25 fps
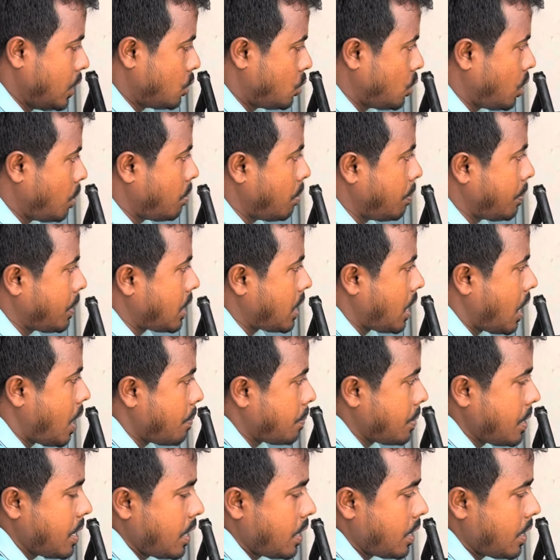तो अब हमें
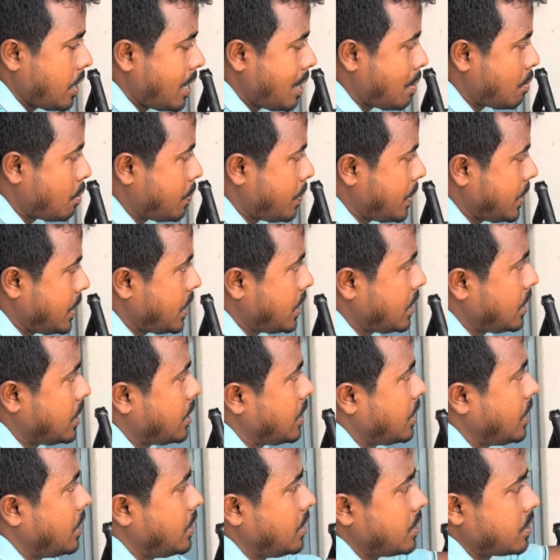काम क्या करना है आपको बता दे
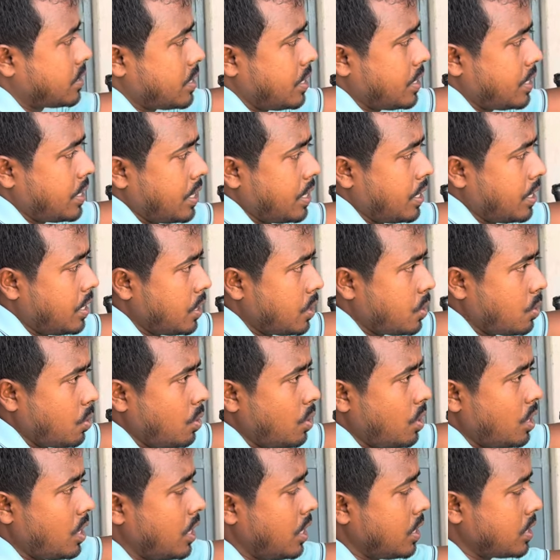रहे हैं इसका टंकी
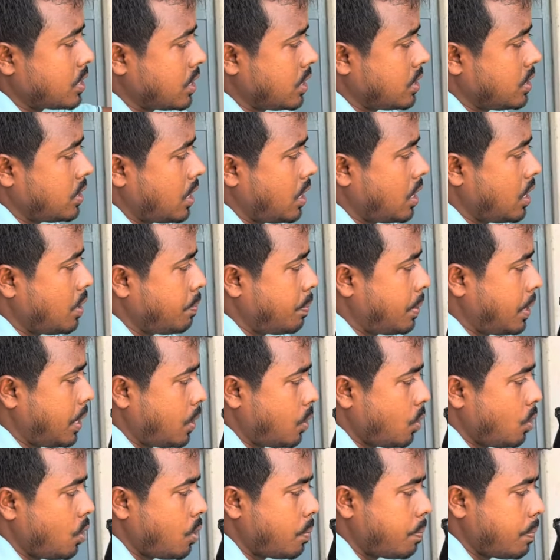खोलना है इसका सारा
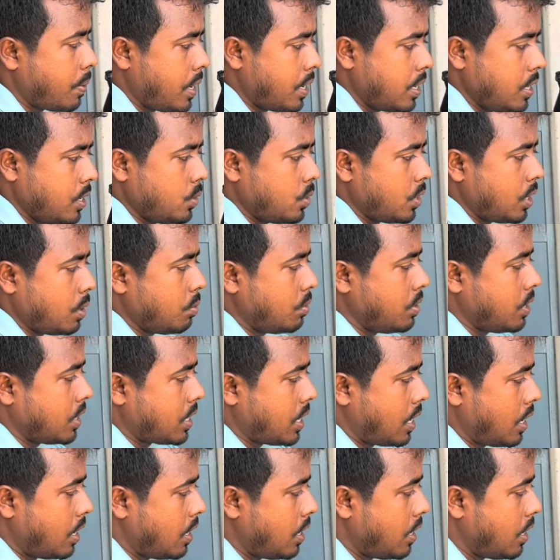पेट्रोल और पानी जो है वो
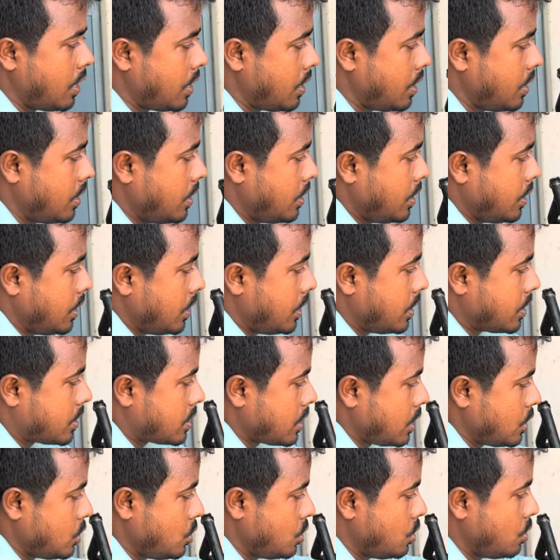निकालना है
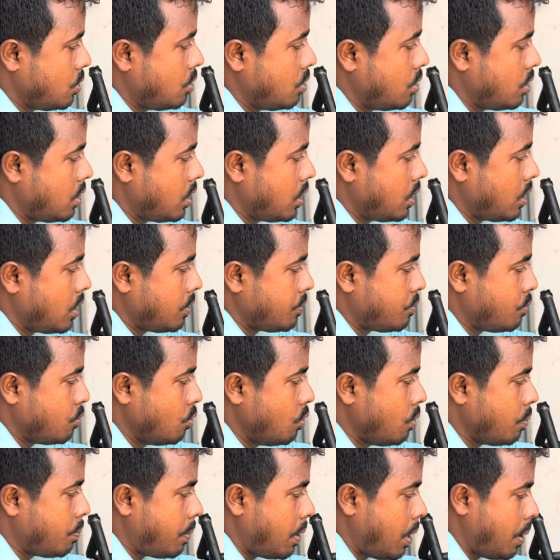इसका जो
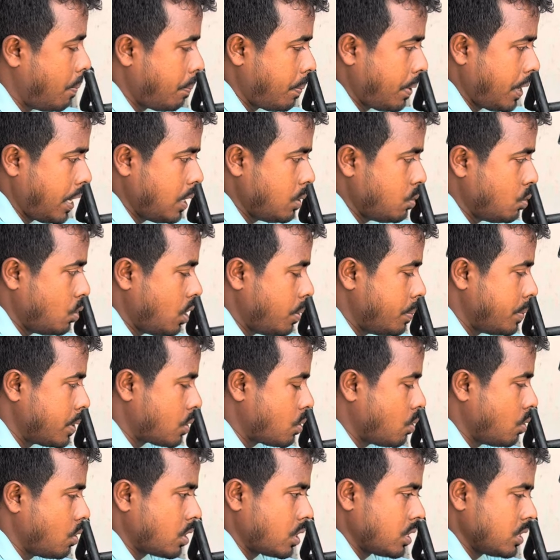फ्यूल पंप है वो हमें
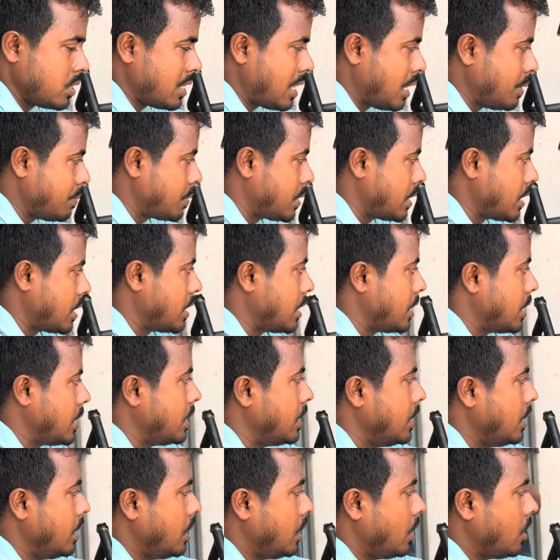खोल के साफ करना है
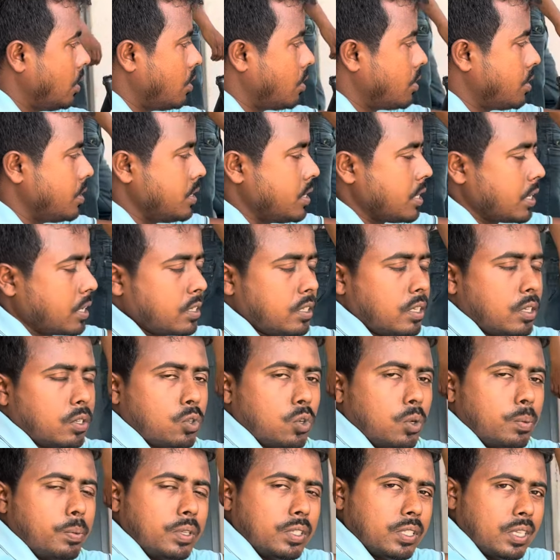और इंजेक्टर
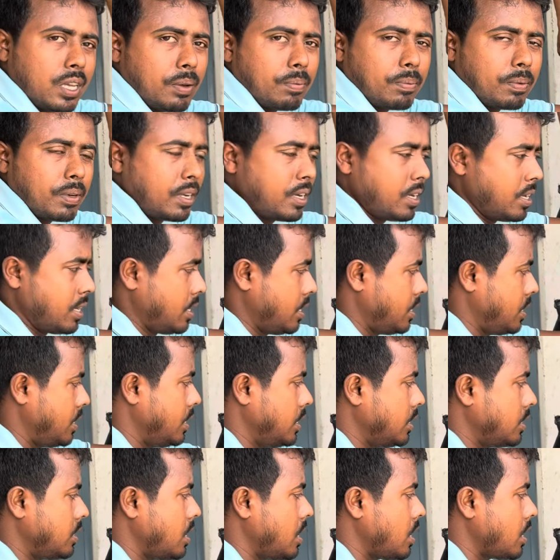को भी साफ करना है
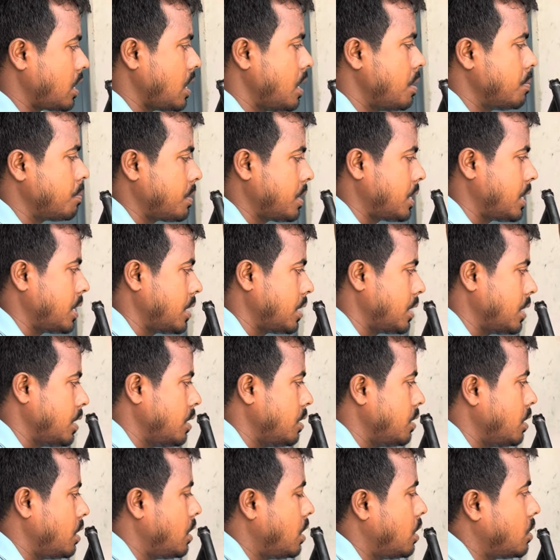इतना काम करेंगे
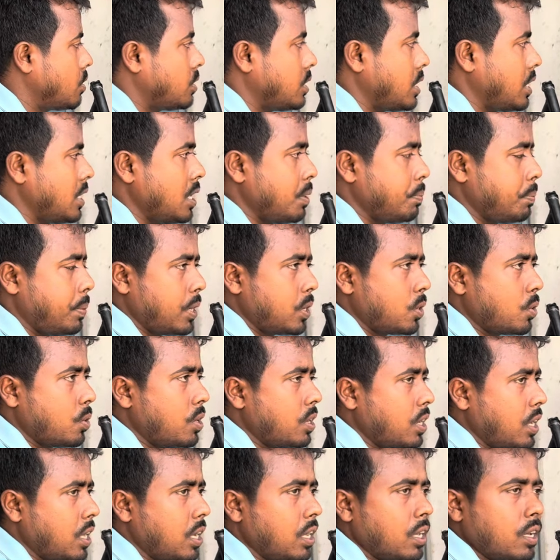और ताज़ा पेट्रोल
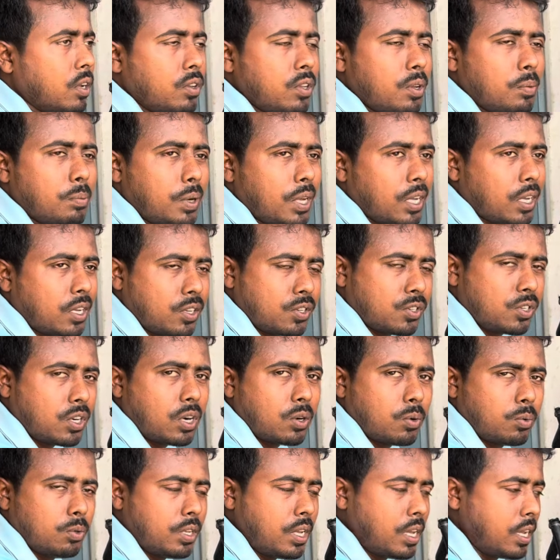डालेंगे ये बाइक
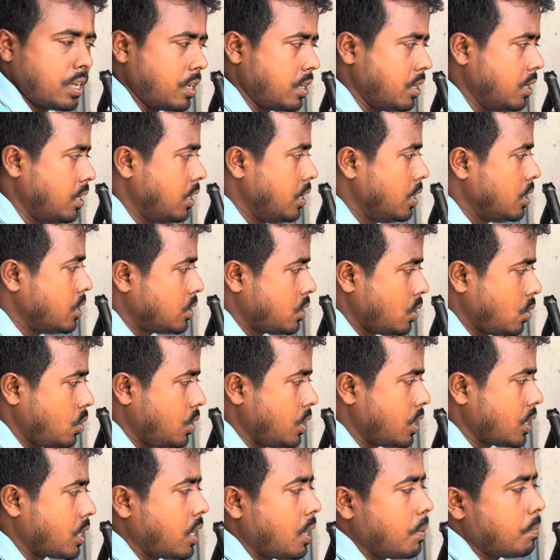स्टार्ट हो जाएगी चलो
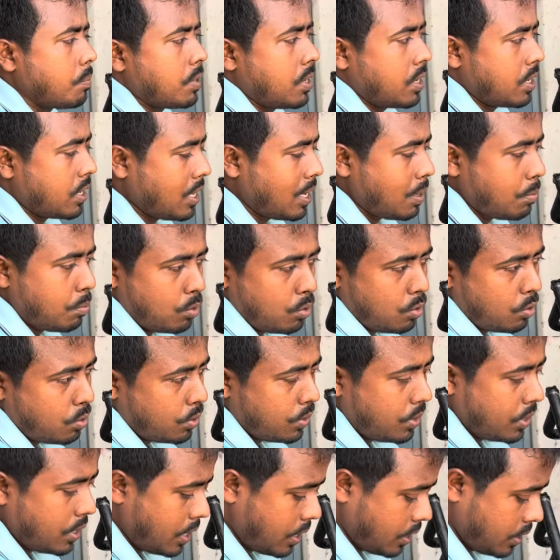ये काम करके आप लोगों को
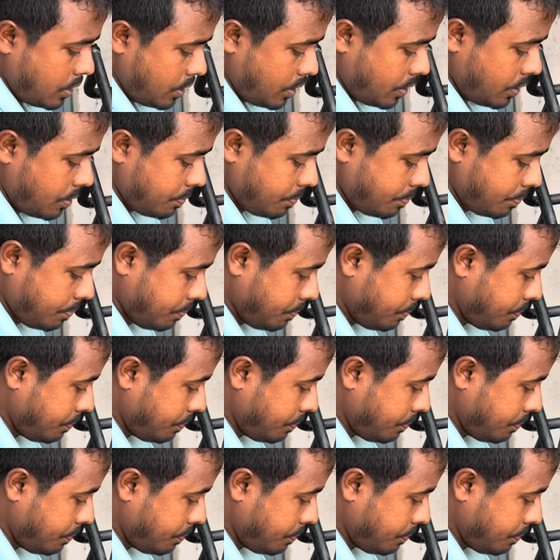दिखाते हैं